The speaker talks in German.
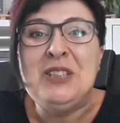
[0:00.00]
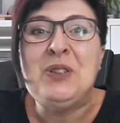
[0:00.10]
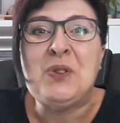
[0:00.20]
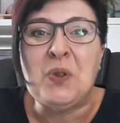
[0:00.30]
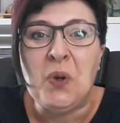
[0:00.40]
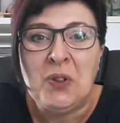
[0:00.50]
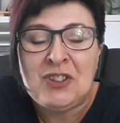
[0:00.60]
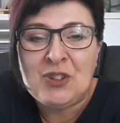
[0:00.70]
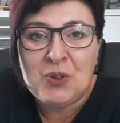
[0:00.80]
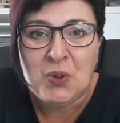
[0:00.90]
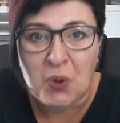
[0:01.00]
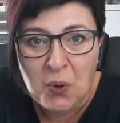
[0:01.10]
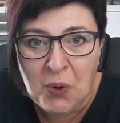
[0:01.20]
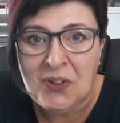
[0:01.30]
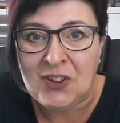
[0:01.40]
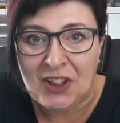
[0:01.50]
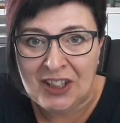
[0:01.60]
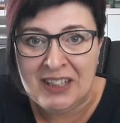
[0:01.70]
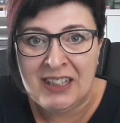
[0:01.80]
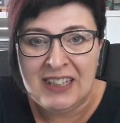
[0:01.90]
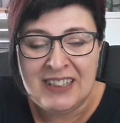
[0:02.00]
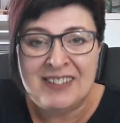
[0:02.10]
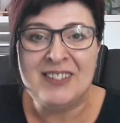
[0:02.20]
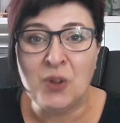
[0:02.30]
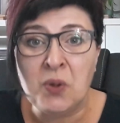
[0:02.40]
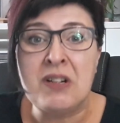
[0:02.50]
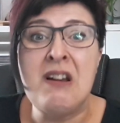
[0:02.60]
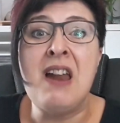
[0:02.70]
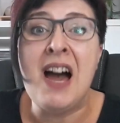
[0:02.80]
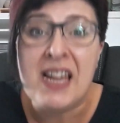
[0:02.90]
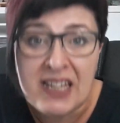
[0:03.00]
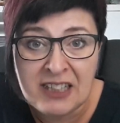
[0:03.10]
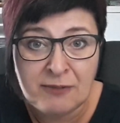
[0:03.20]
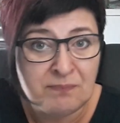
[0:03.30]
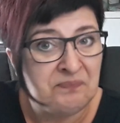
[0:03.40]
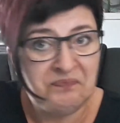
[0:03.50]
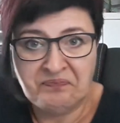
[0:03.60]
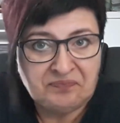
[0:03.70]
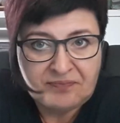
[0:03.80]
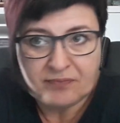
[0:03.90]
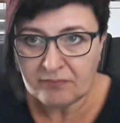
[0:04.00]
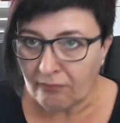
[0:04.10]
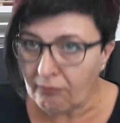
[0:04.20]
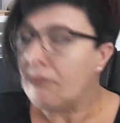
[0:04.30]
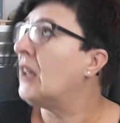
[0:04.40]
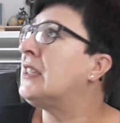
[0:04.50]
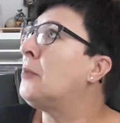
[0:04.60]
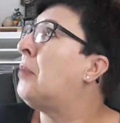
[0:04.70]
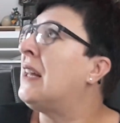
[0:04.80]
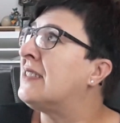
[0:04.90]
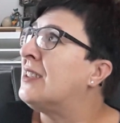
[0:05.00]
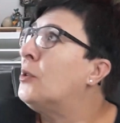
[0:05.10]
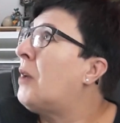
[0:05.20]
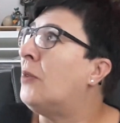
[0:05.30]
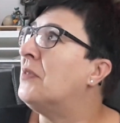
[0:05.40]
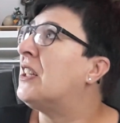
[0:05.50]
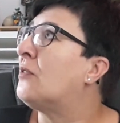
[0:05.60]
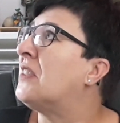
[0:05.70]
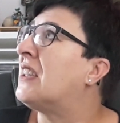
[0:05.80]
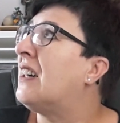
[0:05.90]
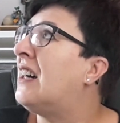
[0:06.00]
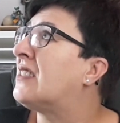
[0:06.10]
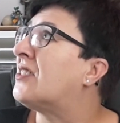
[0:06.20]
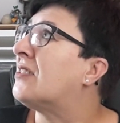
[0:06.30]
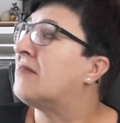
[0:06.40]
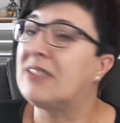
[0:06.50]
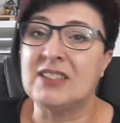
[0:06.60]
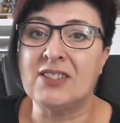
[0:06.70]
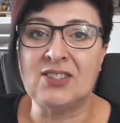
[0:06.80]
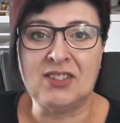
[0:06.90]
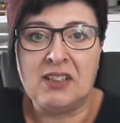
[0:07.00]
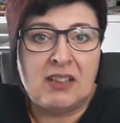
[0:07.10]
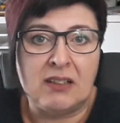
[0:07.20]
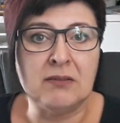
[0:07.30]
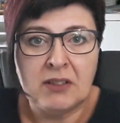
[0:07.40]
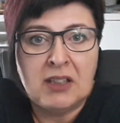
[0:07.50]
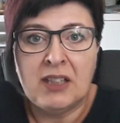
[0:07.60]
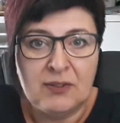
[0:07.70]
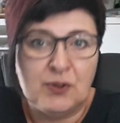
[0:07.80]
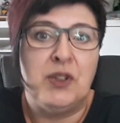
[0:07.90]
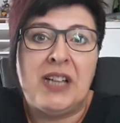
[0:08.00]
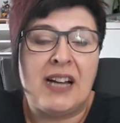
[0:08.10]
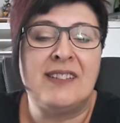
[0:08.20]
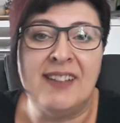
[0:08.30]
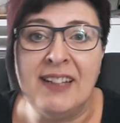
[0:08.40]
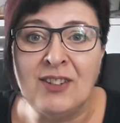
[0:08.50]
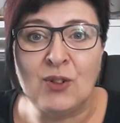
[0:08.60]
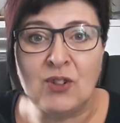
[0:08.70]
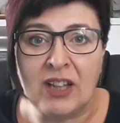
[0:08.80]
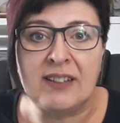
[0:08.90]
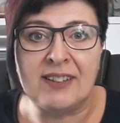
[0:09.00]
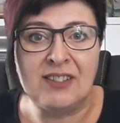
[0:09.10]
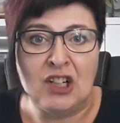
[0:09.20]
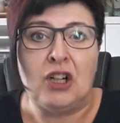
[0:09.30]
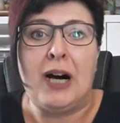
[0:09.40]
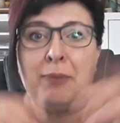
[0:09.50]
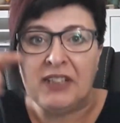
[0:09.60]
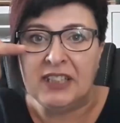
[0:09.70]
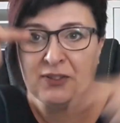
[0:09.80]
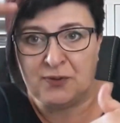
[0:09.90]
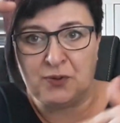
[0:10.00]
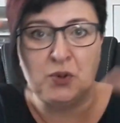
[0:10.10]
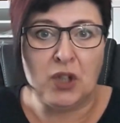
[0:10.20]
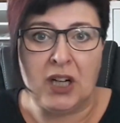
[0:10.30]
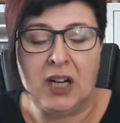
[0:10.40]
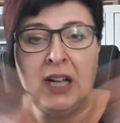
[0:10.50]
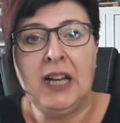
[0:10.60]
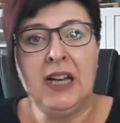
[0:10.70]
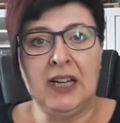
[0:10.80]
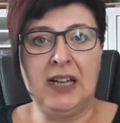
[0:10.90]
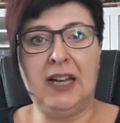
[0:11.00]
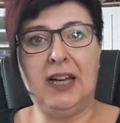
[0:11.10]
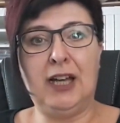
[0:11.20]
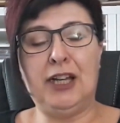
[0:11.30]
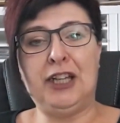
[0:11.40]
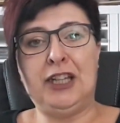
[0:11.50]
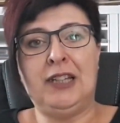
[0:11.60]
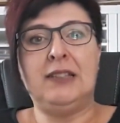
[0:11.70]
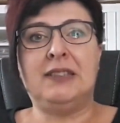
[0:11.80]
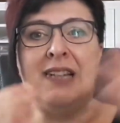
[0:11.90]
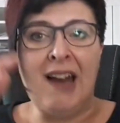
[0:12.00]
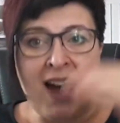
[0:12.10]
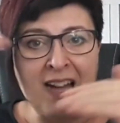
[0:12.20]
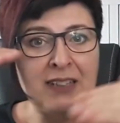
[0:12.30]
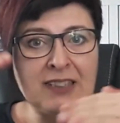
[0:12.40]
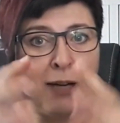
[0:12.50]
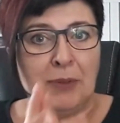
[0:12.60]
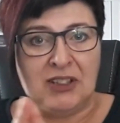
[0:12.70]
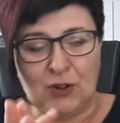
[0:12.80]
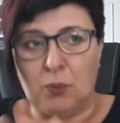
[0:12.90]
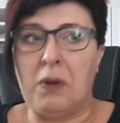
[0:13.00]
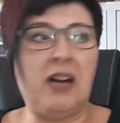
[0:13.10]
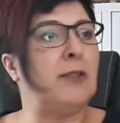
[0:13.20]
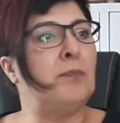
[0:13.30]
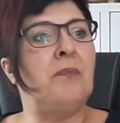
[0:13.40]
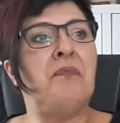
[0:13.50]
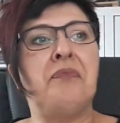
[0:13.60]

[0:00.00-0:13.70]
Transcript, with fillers: die größte Größe ist so klein, das passt ja überhaupt nicht auf eine Karte. Das ist ja für einen Akzent zu setzen, ja, aber nicht für äh, die Lagen damit zu machen.